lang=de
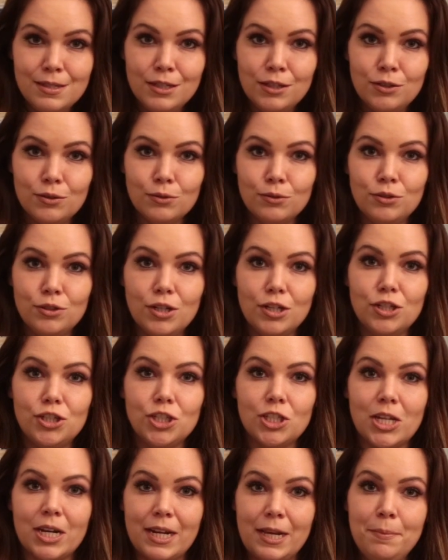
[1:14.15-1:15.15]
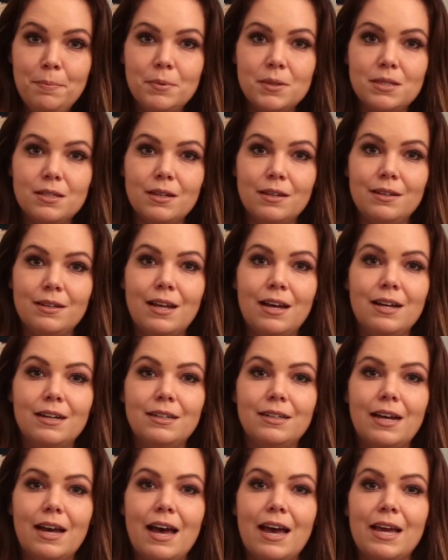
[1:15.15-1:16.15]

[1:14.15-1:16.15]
sich und strebt nach